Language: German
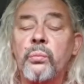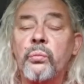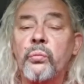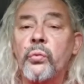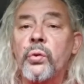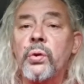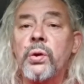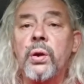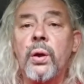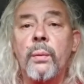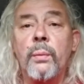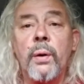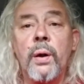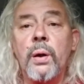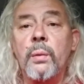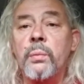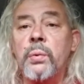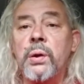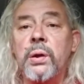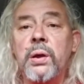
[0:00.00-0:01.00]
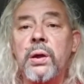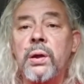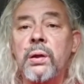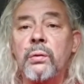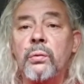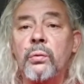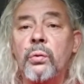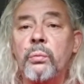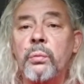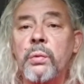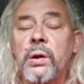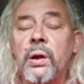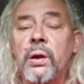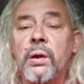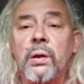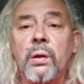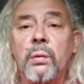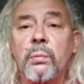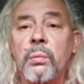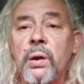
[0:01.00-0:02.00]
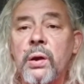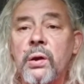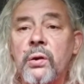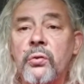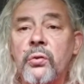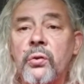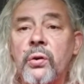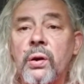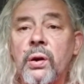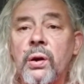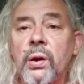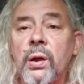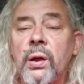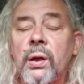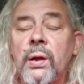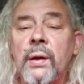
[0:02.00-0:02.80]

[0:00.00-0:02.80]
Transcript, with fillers: wunderbare Begegnungen mit anderen Menschen.